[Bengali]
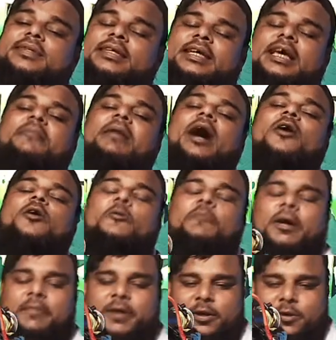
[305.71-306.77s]
কে ভাগ্য
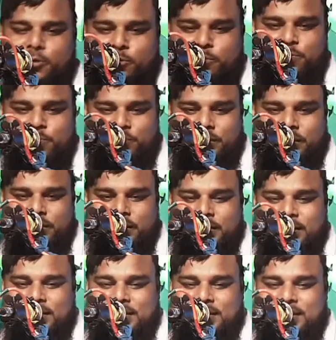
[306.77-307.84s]
পাবে এরকম
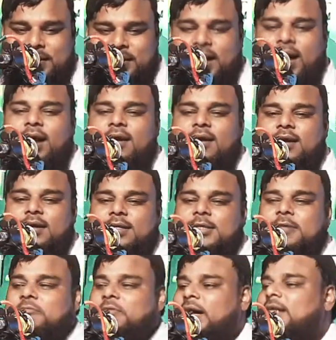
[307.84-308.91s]
হ্যাঁ
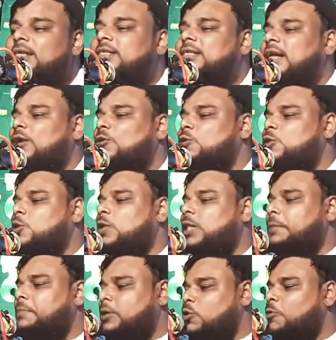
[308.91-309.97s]
যে ফারিস্তারা গোসল
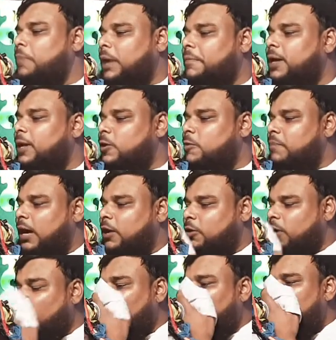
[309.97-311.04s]
দেবে কেউ পাবে এরকম ভাগ্য
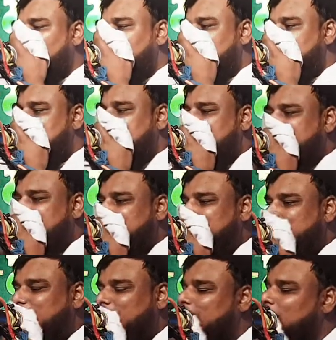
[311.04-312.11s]

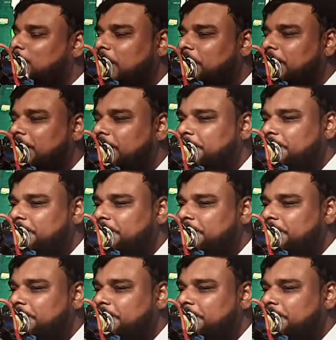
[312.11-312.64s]
কেউ পাবে না